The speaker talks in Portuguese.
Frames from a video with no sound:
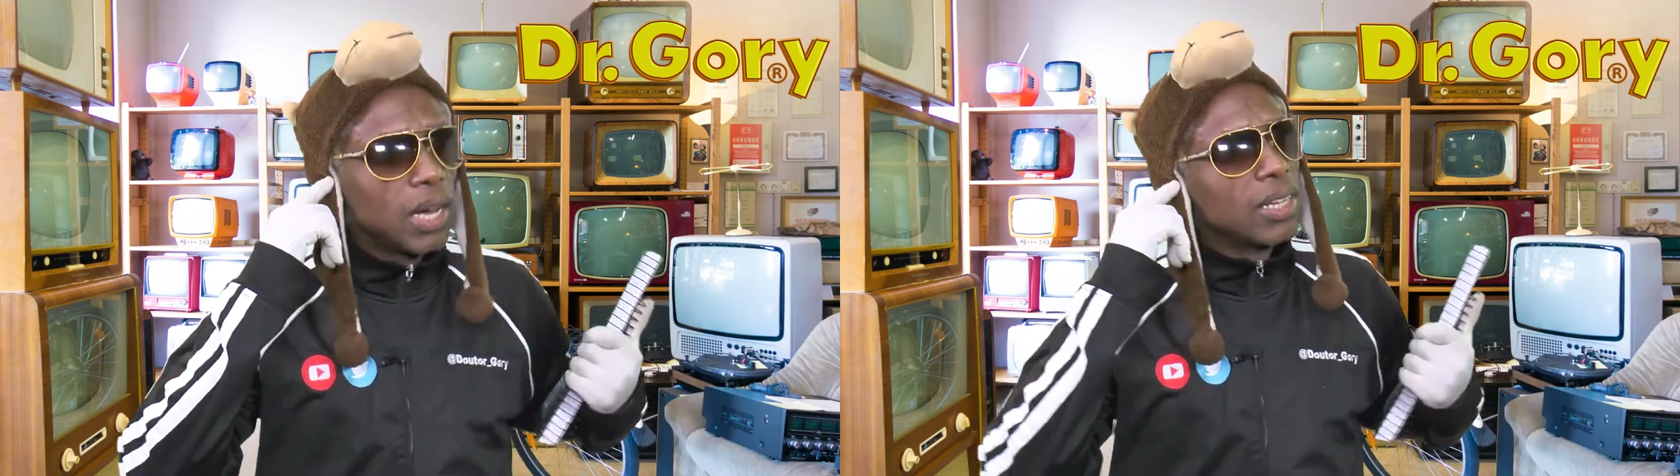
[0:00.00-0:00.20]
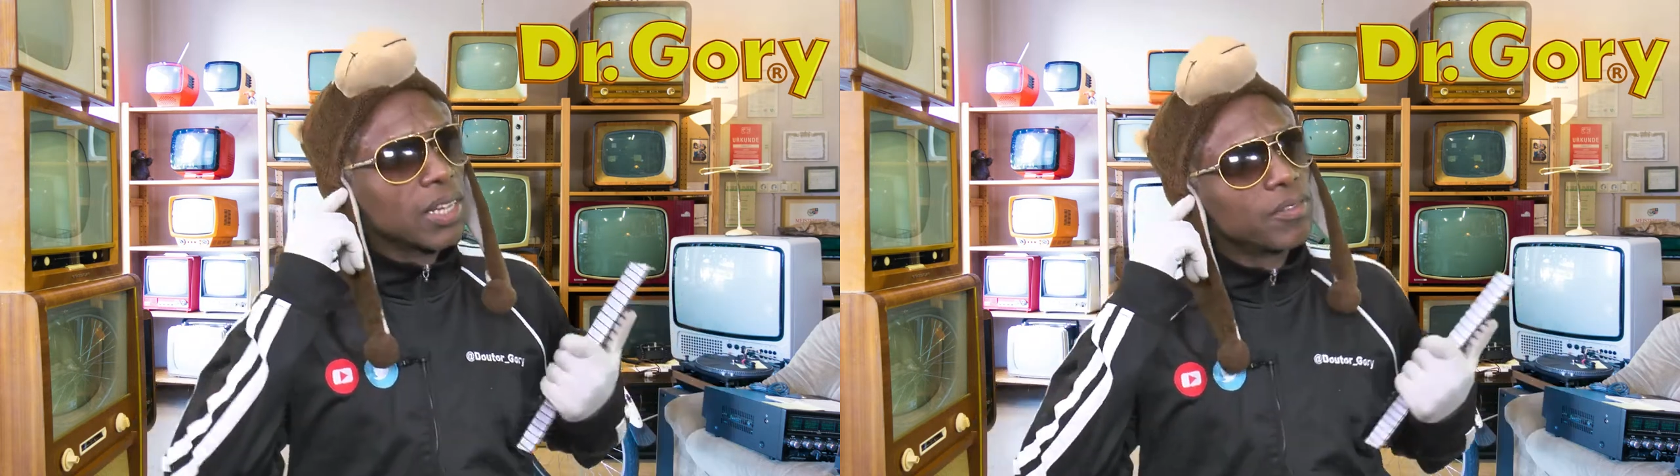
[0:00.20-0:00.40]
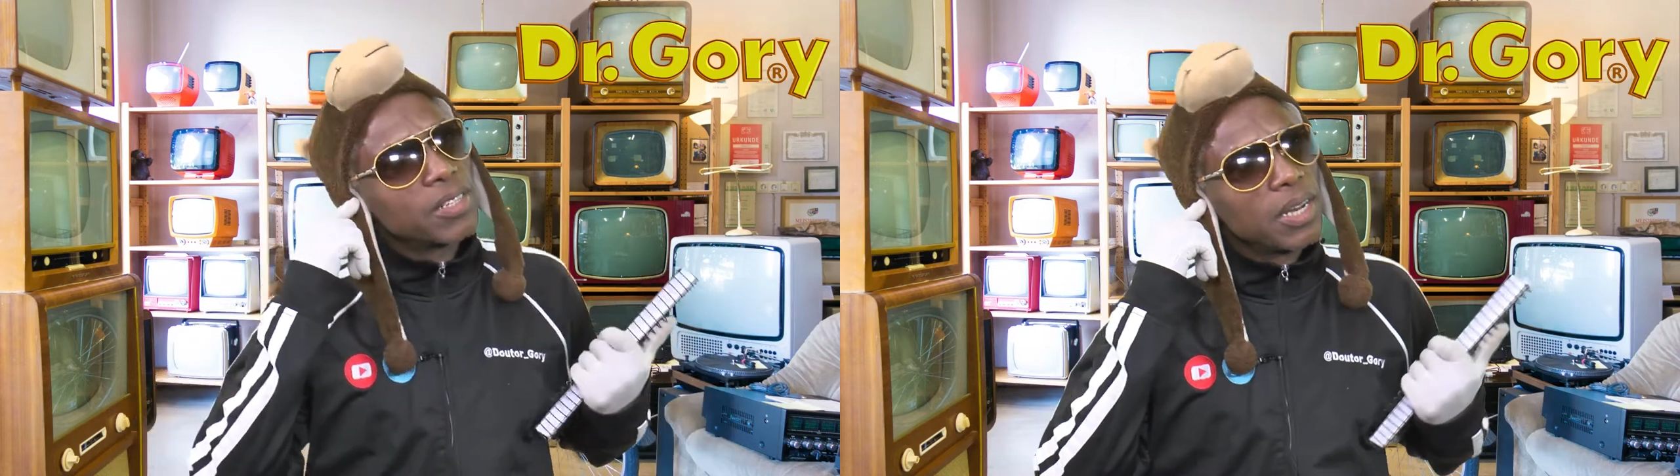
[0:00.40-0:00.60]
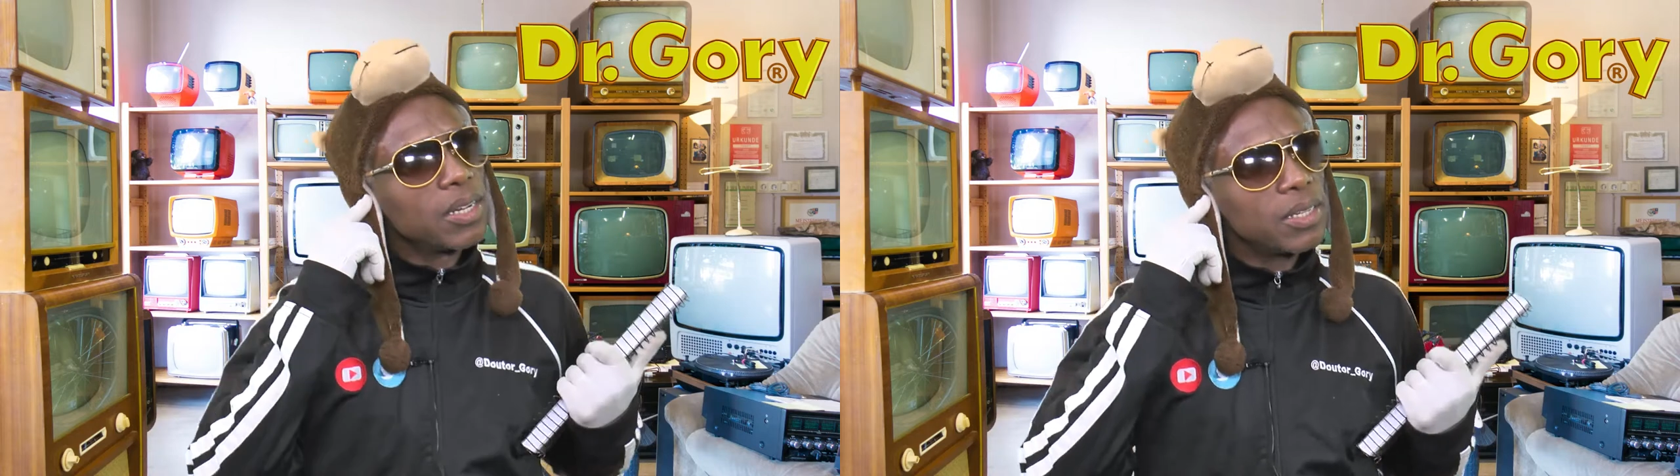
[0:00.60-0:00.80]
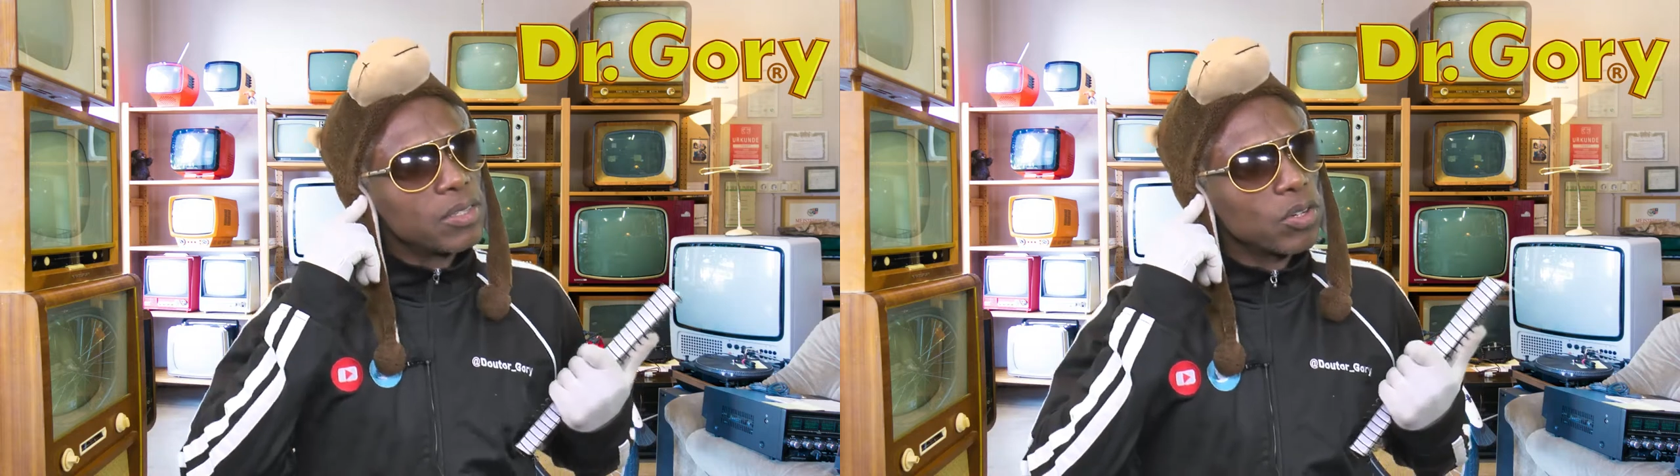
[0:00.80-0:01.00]
Ah, tem que avisar
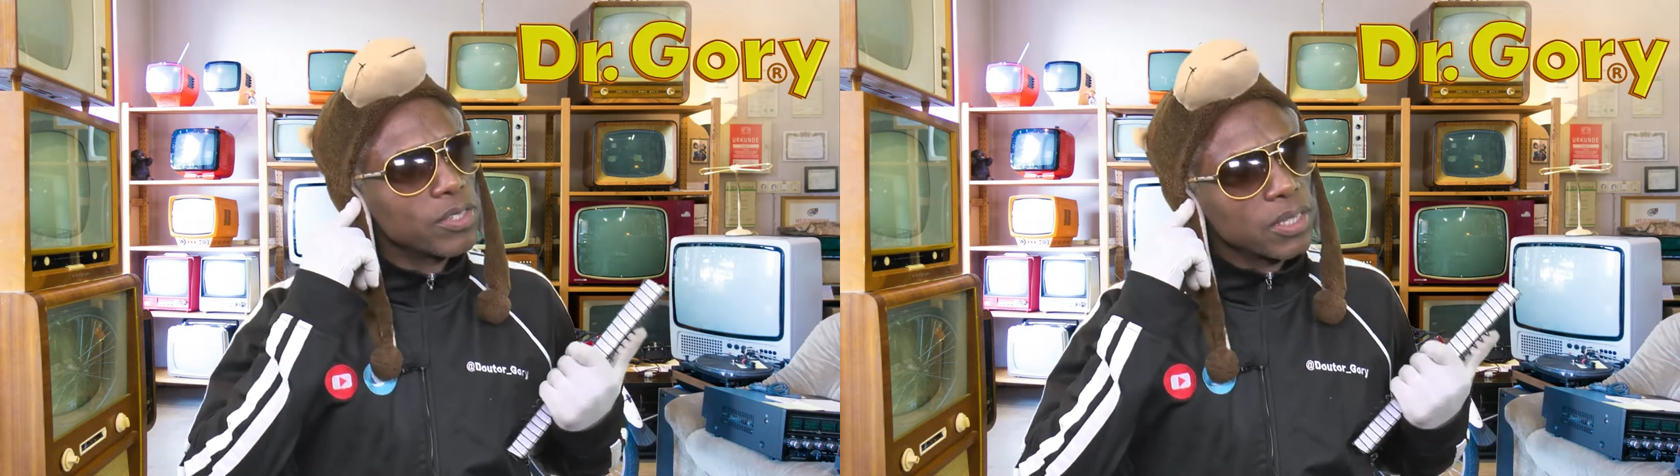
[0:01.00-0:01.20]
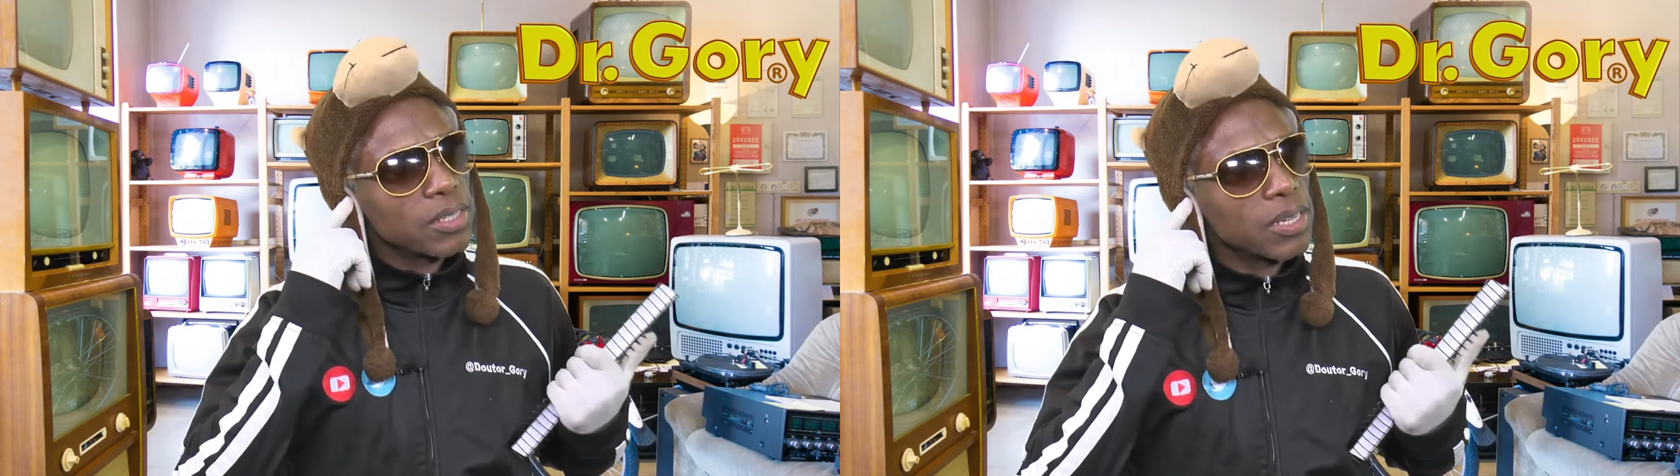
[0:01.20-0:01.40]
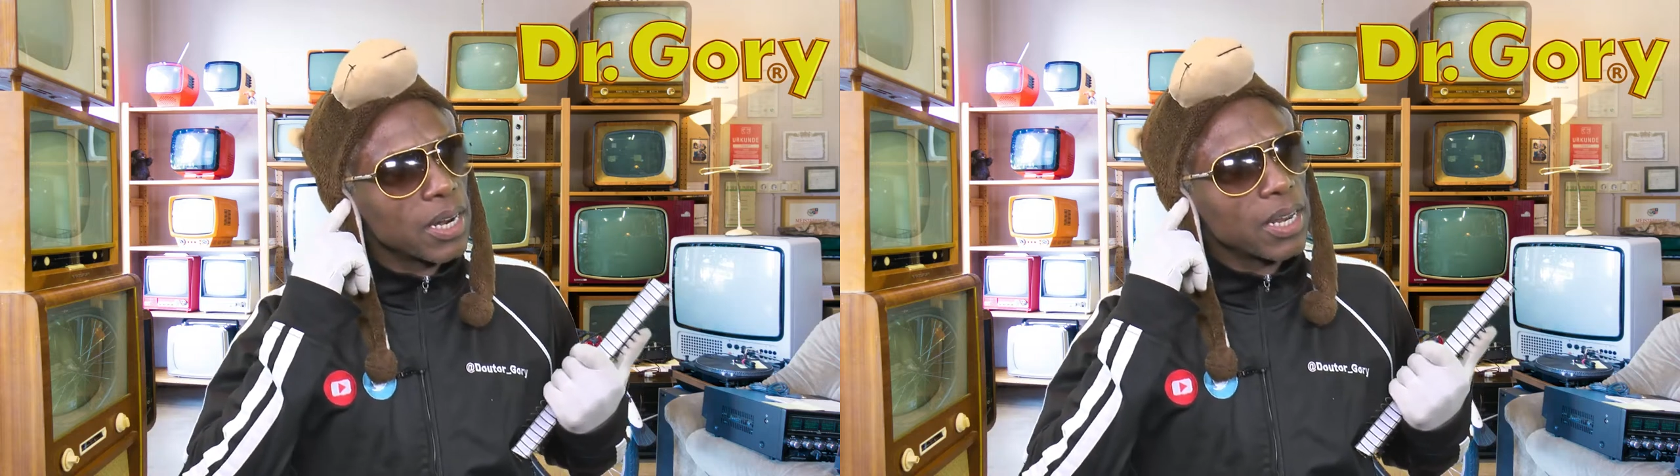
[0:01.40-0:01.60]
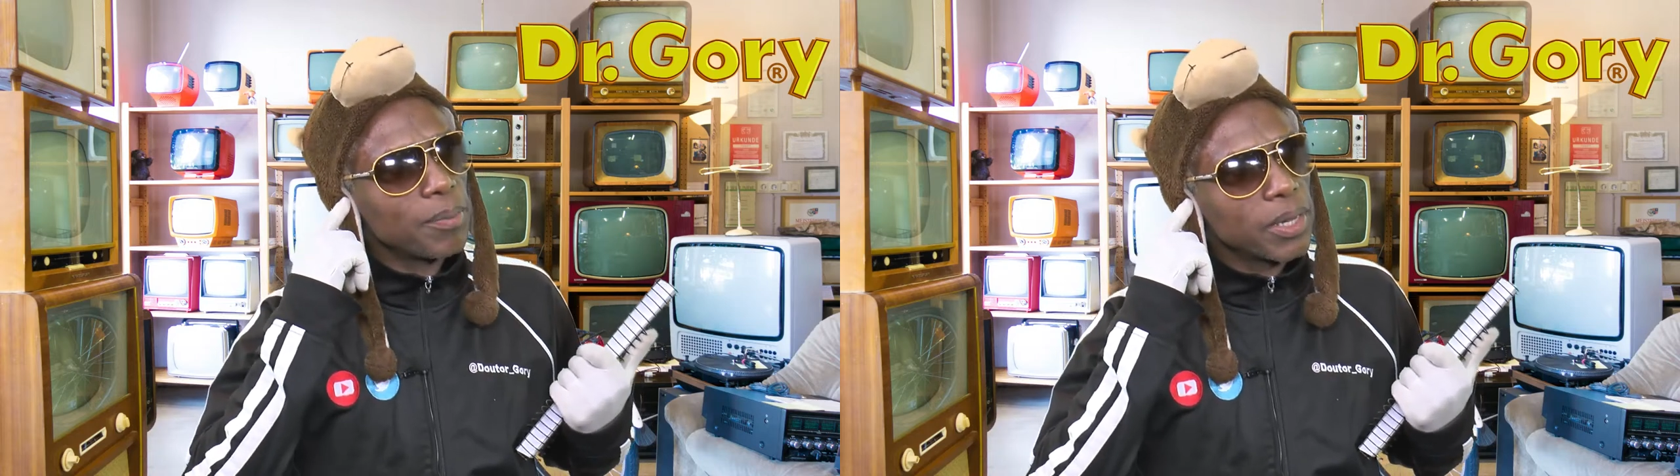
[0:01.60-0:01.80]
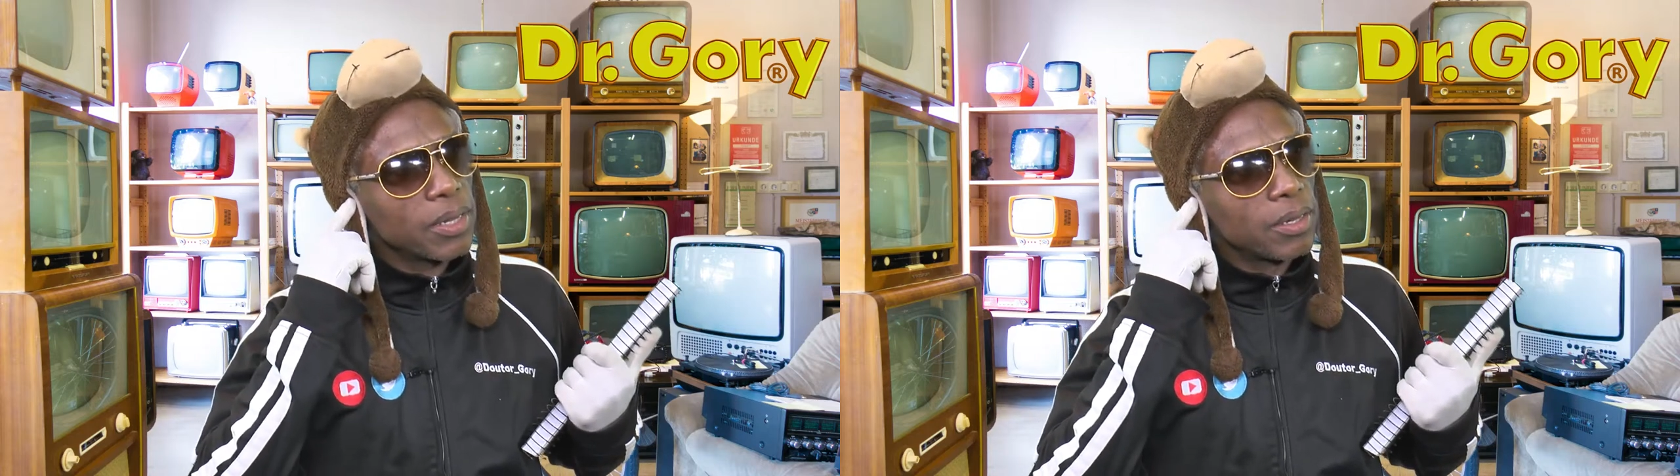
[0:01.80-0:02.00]
antes? Se eu avisar antes, será que
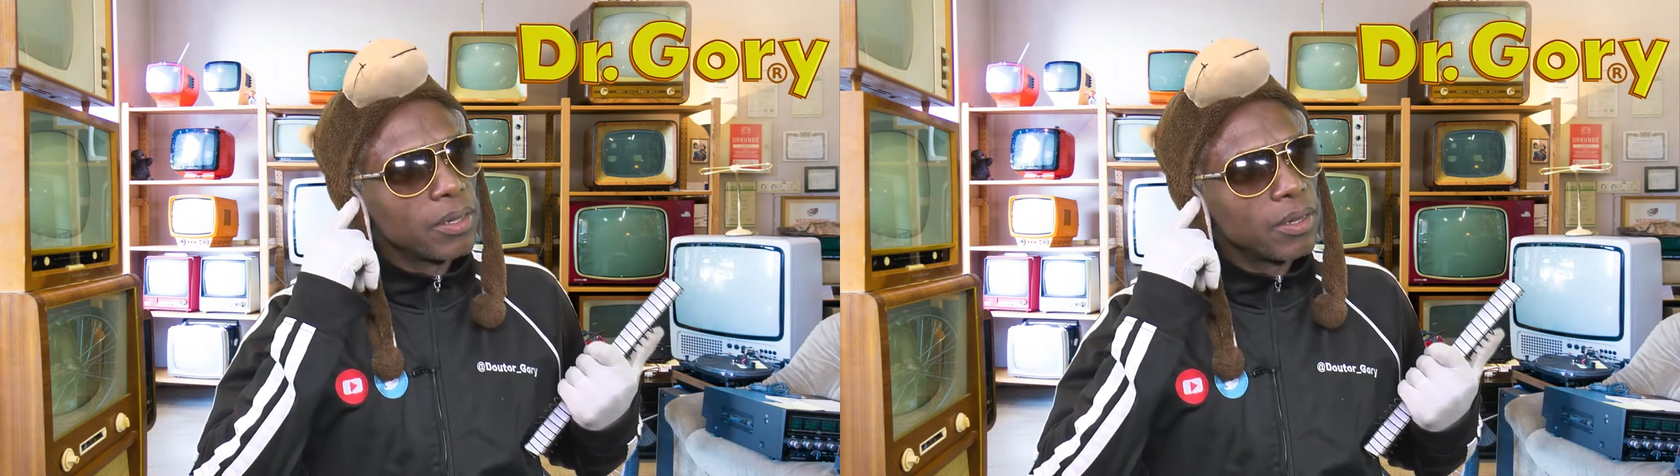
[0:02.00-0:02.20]
ela manda?